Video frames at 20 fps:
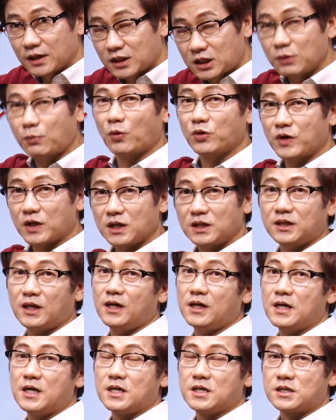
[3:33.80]

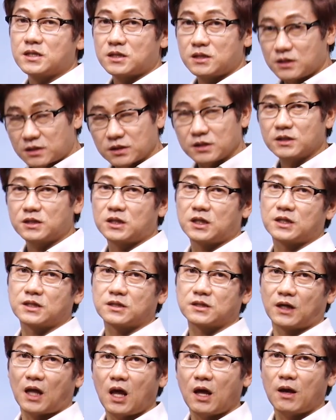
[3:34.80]
기본형인데 이것은
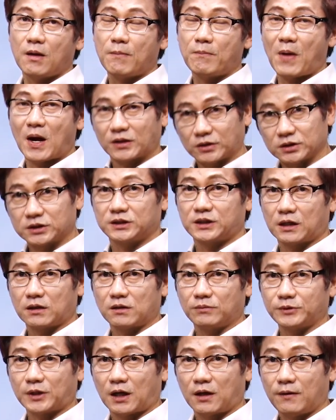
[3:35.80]
직선의 방정식이 되는
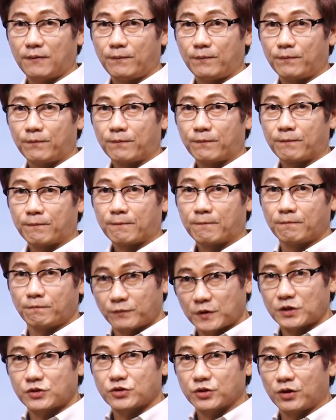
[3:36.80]
겁니다.
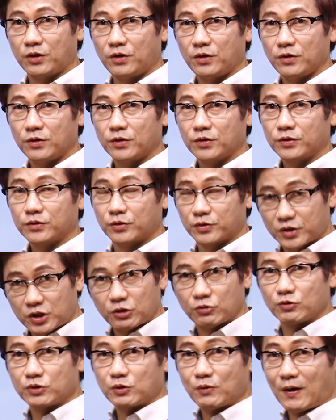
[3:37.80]
됐죠? 그리고
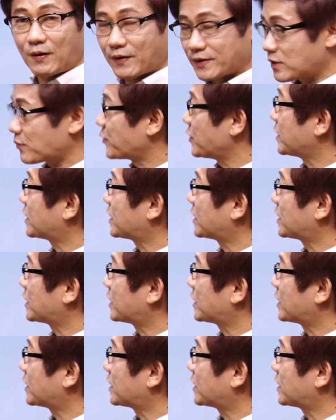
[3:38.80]
기울기와 어차피